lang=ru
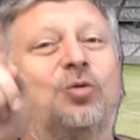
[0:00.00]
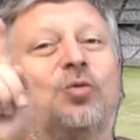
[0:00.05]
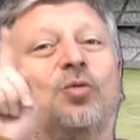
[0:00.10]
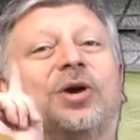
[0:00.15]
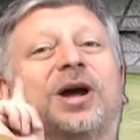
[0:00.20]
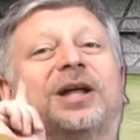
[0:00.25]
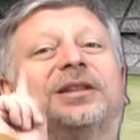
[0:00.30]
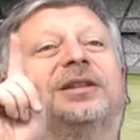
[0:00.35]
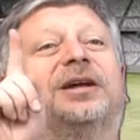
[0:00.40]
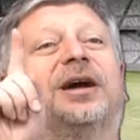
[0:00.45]

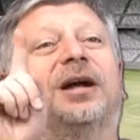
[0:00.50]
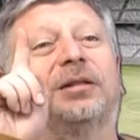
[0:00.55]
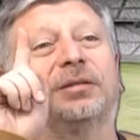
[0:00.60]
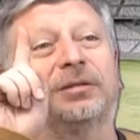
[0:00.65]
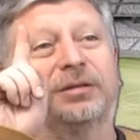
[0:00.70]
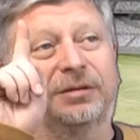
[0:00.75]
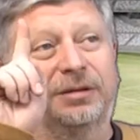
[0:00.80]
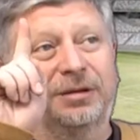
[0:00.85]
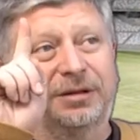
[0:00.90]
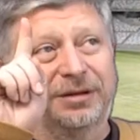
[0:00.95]

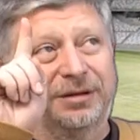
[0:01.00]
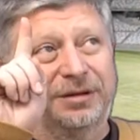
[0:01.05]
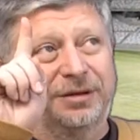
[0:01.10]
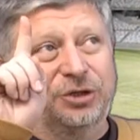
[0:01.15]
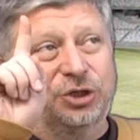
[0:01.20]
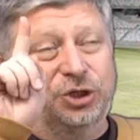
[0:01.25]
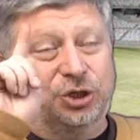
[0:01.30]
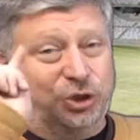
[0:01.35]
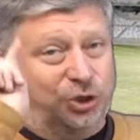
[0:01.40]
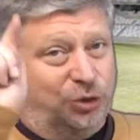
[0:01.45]
угадал
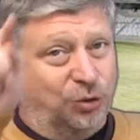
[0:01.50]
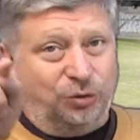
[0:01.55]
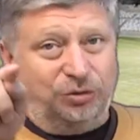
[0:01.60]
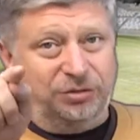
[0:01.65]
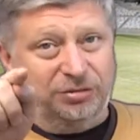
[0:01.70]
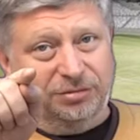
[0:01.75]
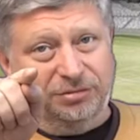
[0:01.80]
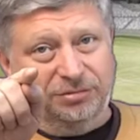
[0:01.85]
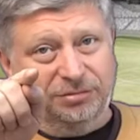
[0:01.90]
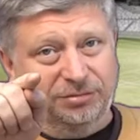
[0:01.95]

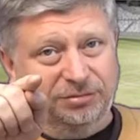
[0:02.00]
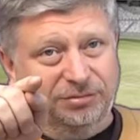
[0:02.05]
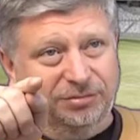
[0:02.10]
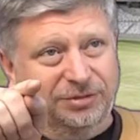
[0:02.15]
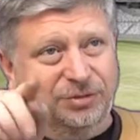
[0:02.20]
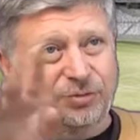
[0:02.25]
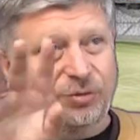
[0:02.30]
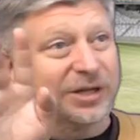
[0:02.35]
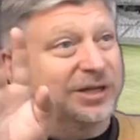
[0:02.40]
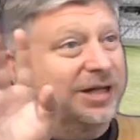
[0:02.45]
счет,
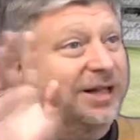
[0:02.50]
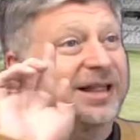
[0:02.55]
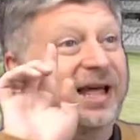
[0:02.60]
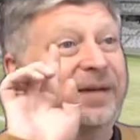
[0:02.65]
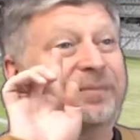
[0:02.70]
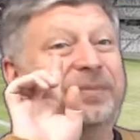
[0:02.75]
не угадал, а